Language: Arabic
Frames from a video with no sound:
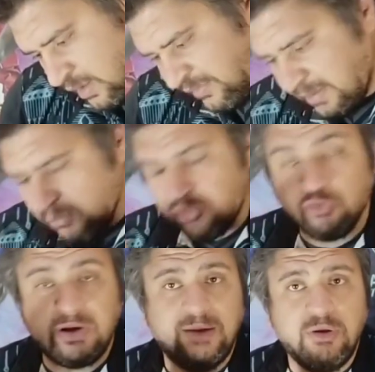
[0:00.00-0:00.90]
ارسنال
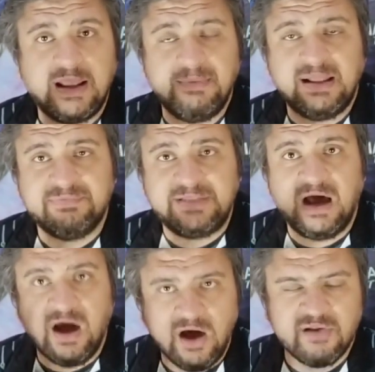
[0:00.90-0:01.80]
موسوكي هو اللي جاب الهدف
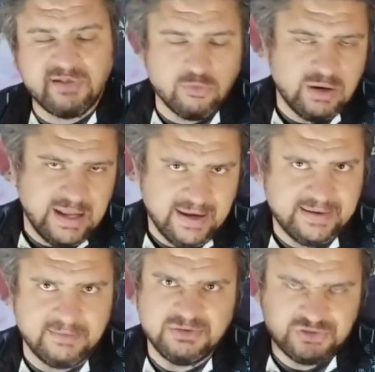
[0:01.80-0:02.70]
ده ارسنال هو اللي
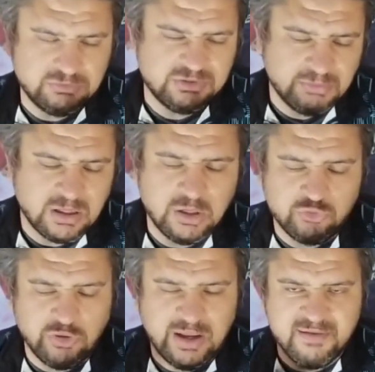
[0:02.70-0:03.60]
قال كده مش مش ممكن
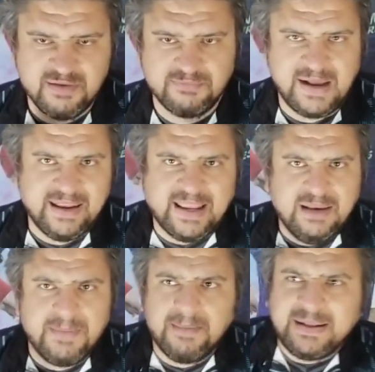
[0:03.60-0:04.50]
انطوني يعني، اسف
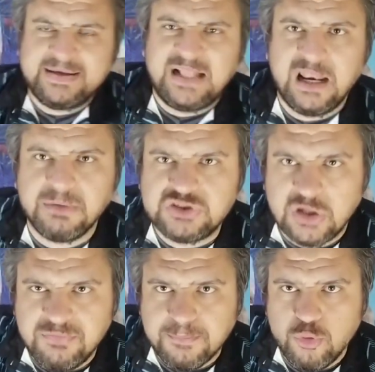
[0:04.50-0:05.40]
هنتكلم بقى بعد كده على
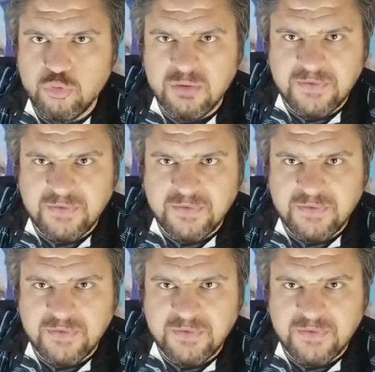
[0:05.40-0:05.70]
ماتش ليفربول